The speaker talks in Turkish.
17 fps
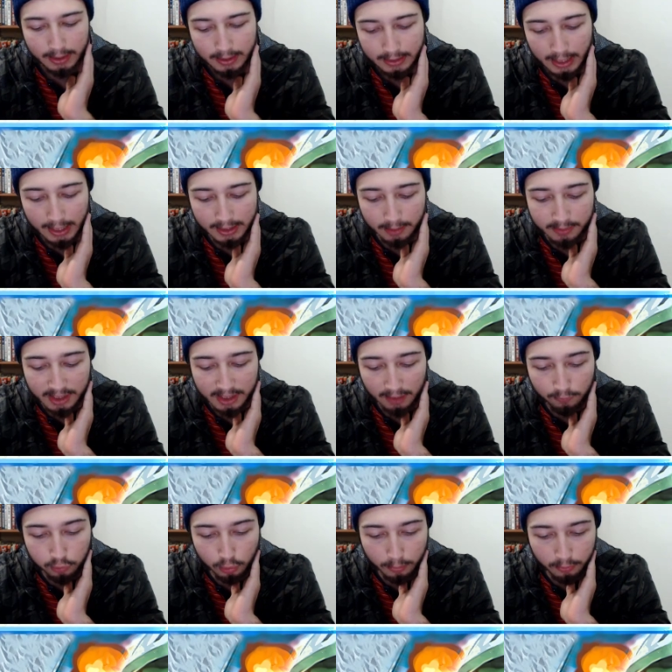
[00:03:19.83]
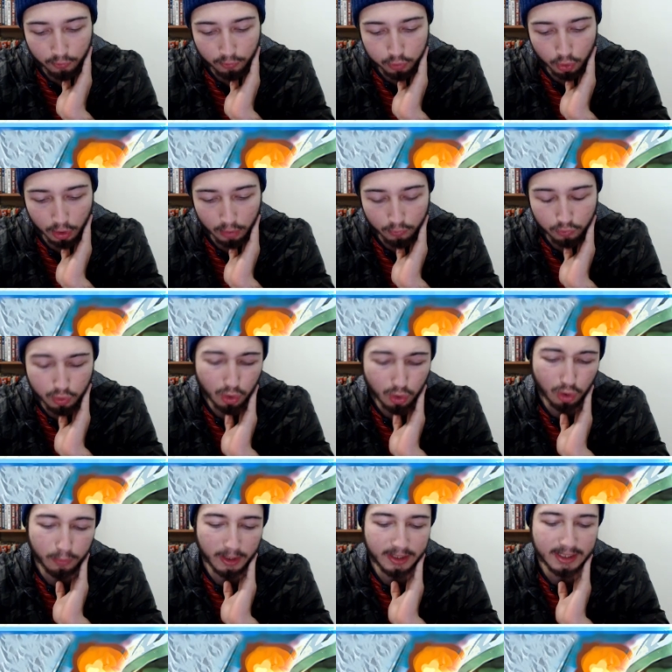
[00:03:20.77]
Tertemiz abi Vur, vurdur,
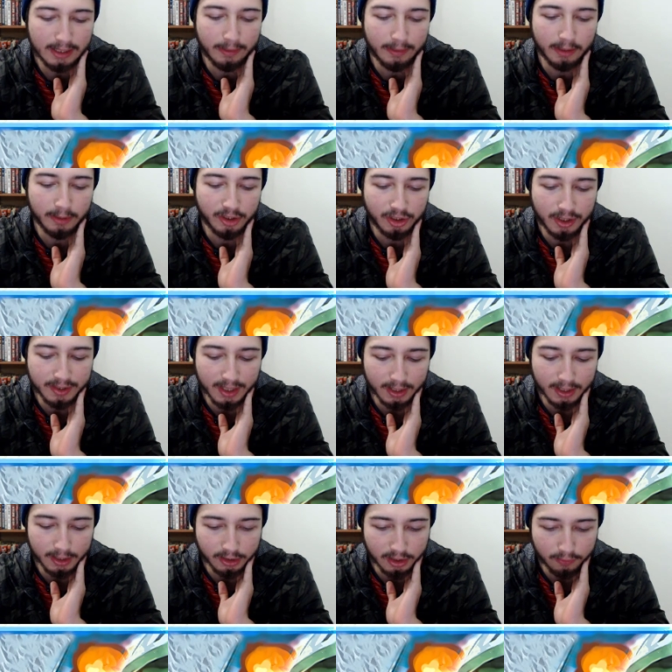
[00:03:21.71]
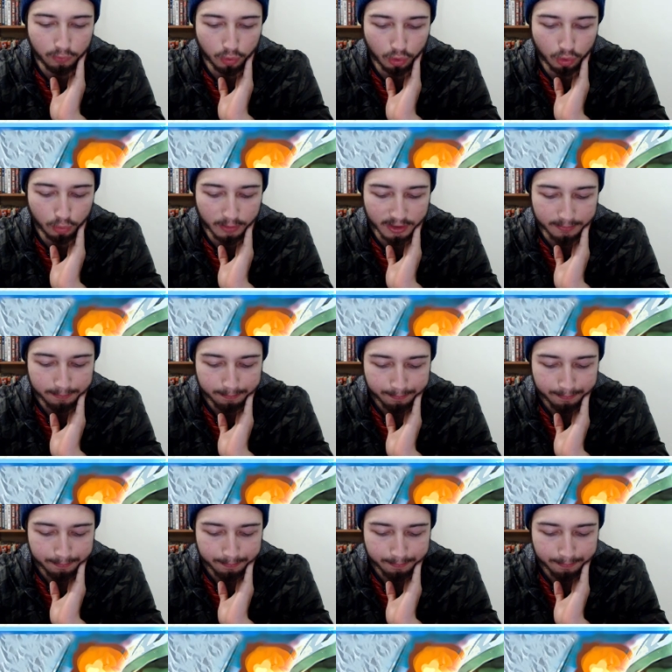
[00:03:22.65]
vurdurmak istemedim açıkçası arkadaşlar. Vurdurmadım.